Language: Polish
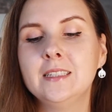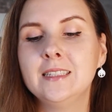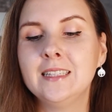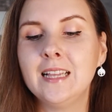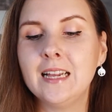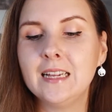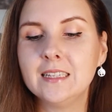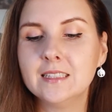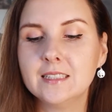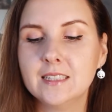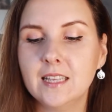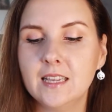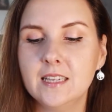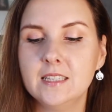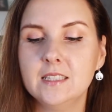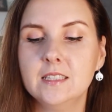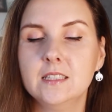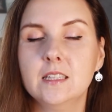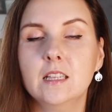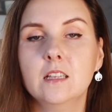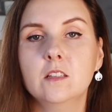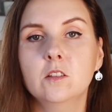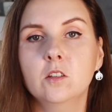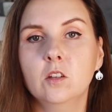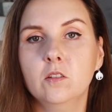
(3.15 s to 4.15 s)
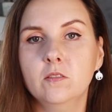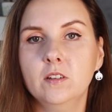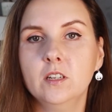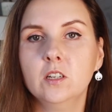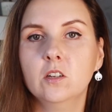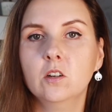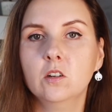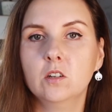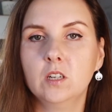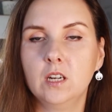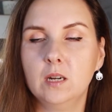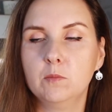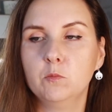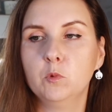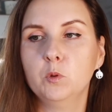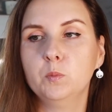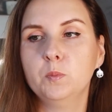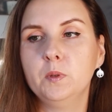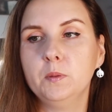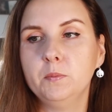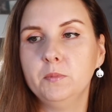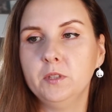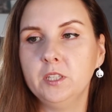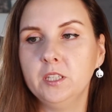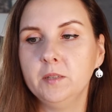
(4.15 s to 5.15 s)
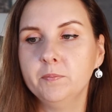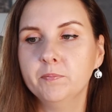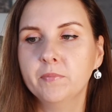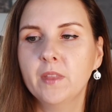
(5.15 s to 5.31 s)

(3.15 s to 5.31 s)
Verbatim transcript: na test nowego kremu BB,